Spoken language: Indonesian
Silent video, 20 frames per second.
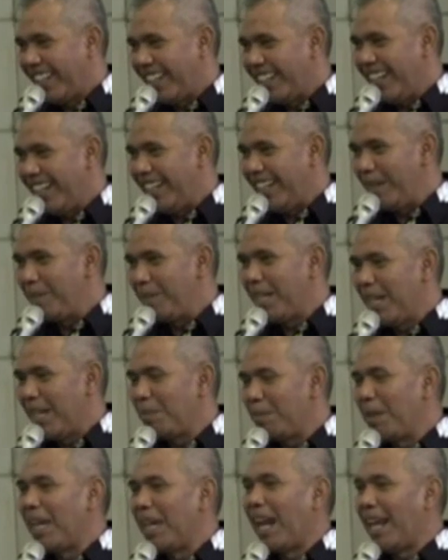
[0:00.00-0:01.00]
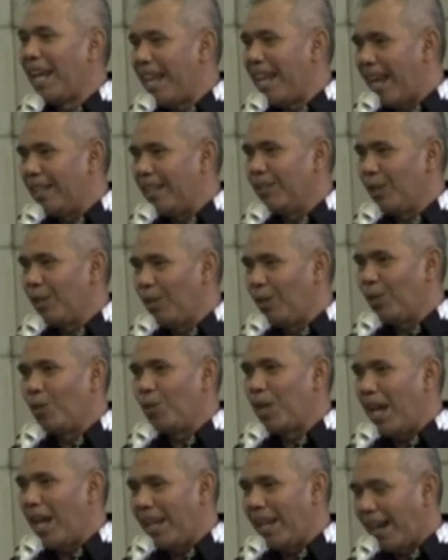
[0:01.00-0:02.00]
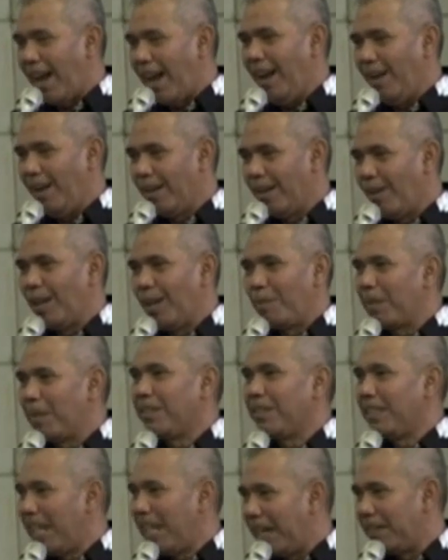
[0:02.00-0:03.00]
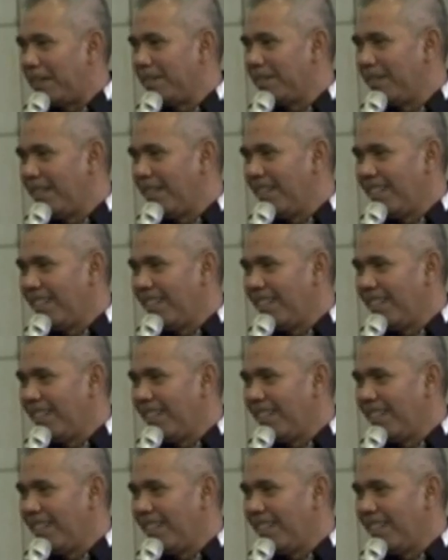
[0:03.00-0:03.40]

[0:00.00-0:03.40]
karena ini menjadi penilaian seluruh daerah oleh Presiden.